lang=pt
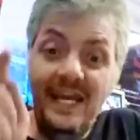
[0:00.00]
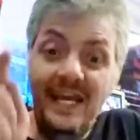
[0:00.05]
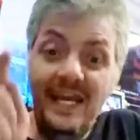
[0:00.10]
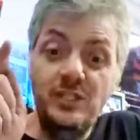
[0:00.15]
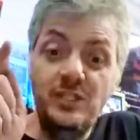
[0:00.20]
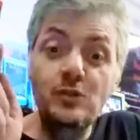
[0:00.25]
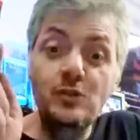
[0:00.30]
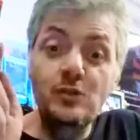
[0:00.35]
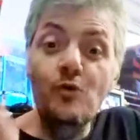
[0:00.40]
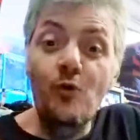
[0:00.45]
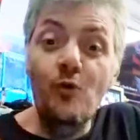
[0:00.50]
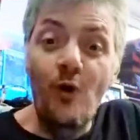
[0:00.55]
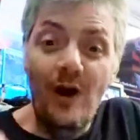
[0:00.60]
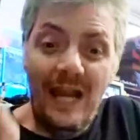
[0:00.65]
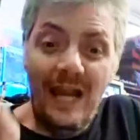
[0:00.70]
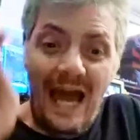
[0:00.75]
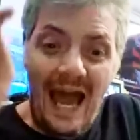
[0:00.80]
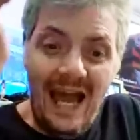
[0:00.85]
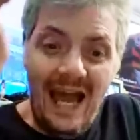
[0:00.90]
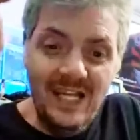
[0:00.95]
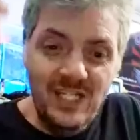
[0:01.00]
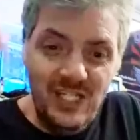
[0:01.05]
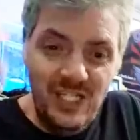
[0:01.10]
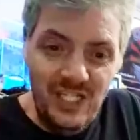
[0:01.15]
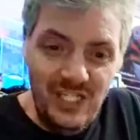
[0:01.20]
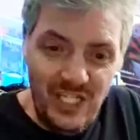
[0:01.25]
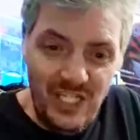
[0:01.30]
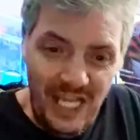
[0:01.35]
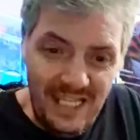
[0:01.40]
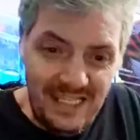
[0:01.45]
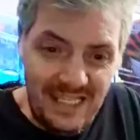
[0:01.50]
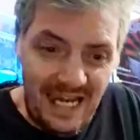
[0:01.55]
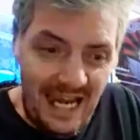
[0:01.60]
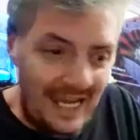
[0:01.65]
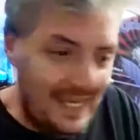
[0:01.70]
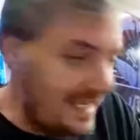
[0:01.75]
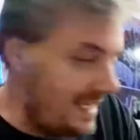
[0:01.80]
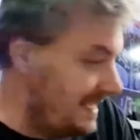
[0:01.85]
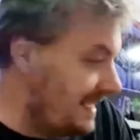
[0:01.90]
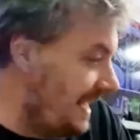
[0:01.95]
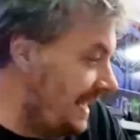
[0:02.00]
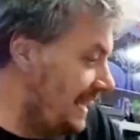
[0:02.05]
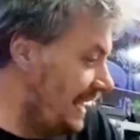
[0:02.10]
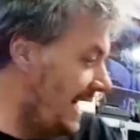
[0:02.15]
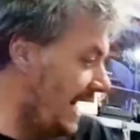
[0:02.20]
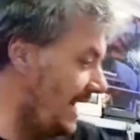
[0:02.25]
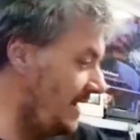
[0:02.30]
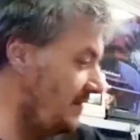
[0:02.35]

tenha tido coragem de entrar aqui na